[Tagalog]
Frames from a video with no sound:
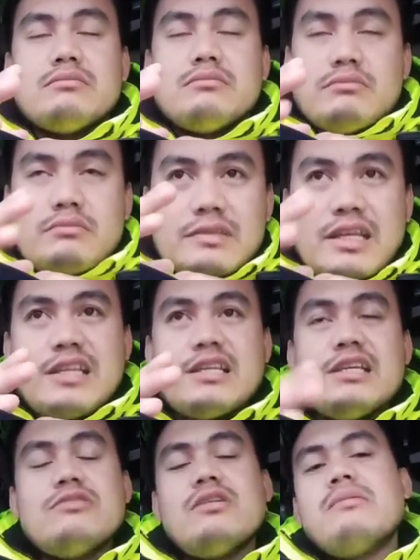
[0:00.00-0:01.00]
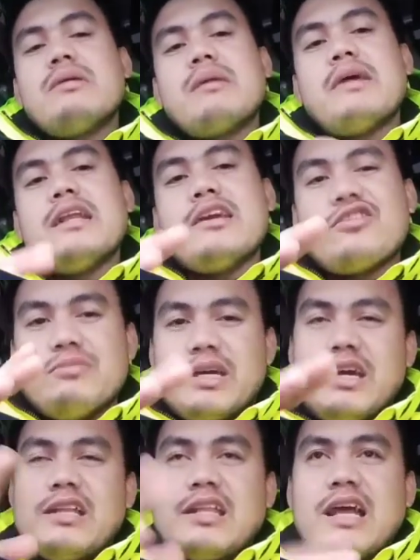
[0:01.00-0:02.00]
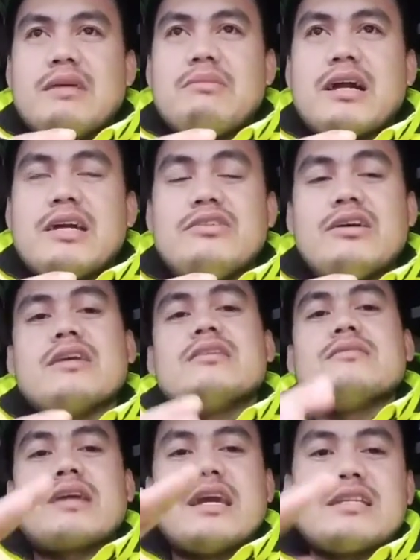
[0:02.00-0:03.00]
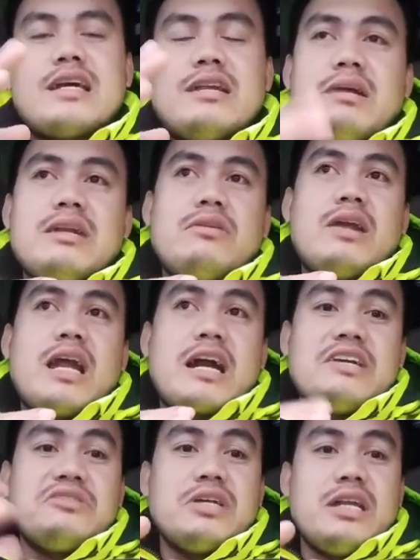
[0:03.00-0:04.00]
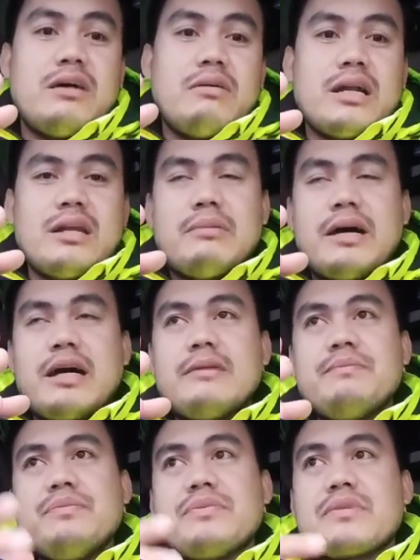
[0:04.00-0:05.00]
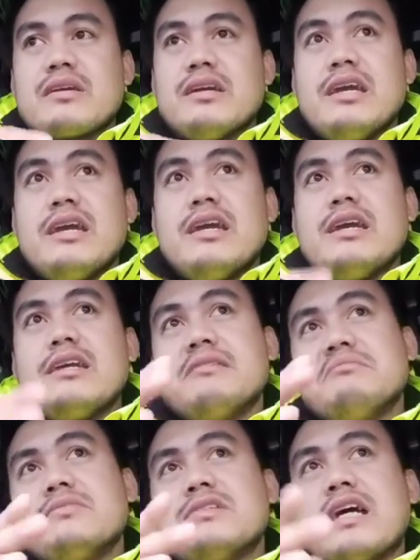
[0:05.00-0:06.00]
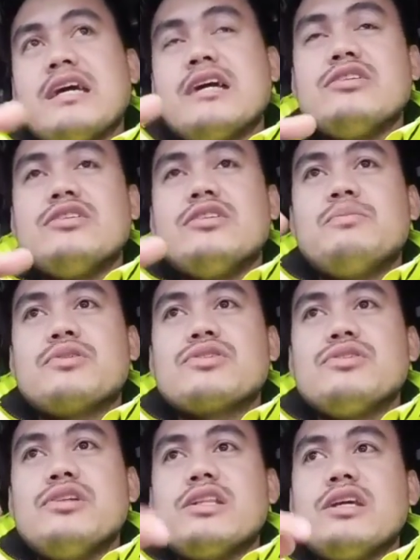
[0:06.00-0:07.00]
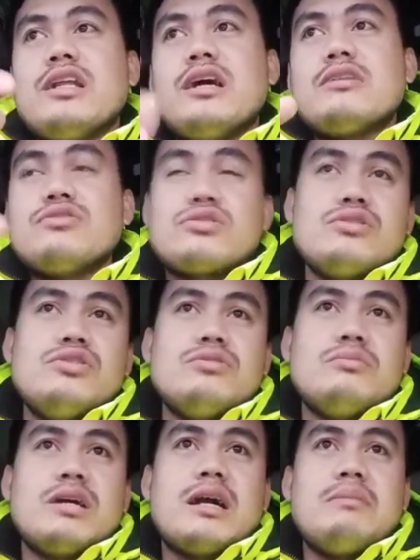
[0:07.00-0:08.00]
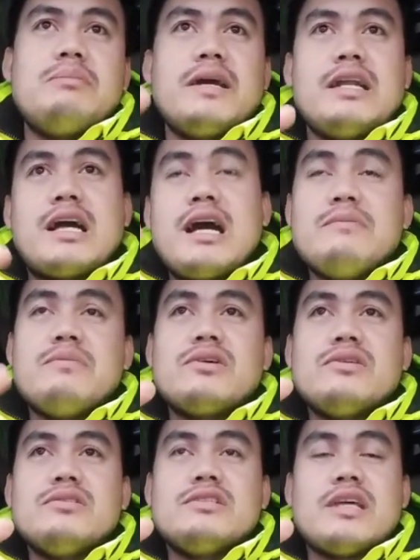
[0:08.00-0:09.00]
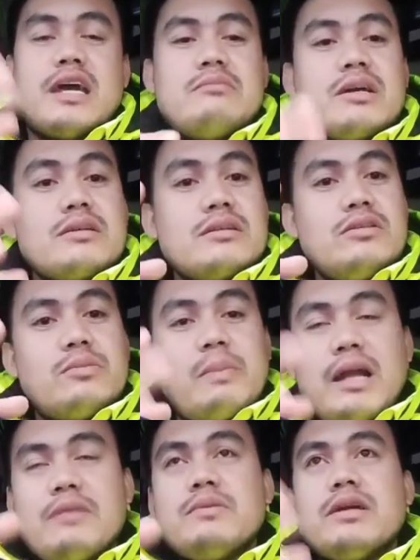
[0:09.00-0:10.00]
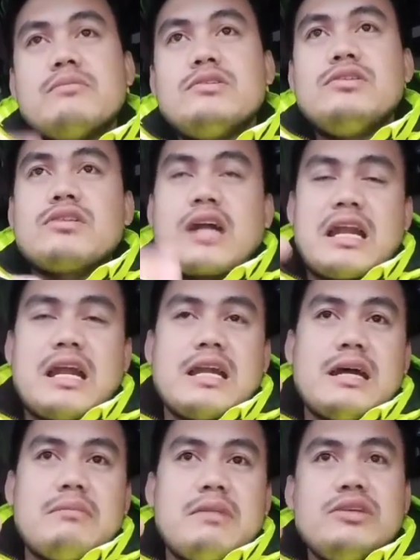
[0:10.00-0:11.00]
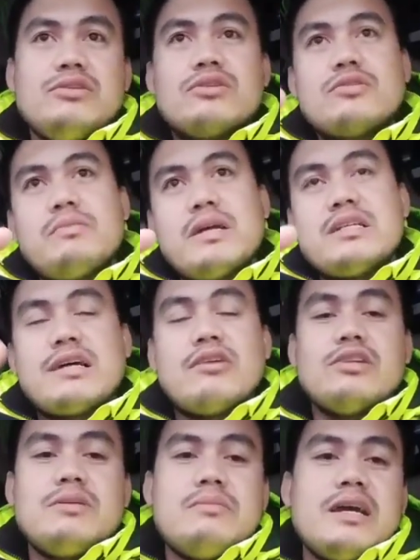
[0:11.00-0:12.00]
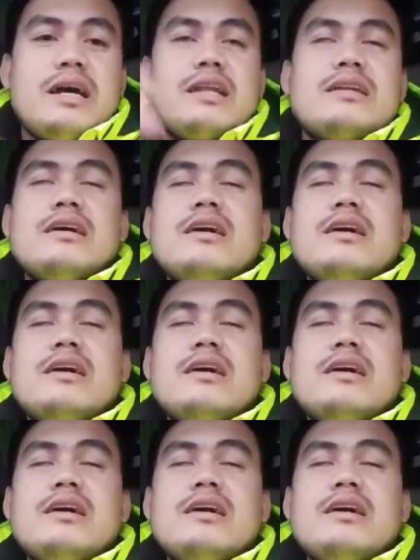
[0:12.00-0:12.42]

Tisin nyo lang mga buddy, kumikita naman kayo ah, kaysa naman wala kayong ginawa, di ba? Eh, sayang yung opportunity na gusto nyo mag-apply ng abroad, sa mang lupalop ng mundo, Canada man, Europe man, Saudi ba yan?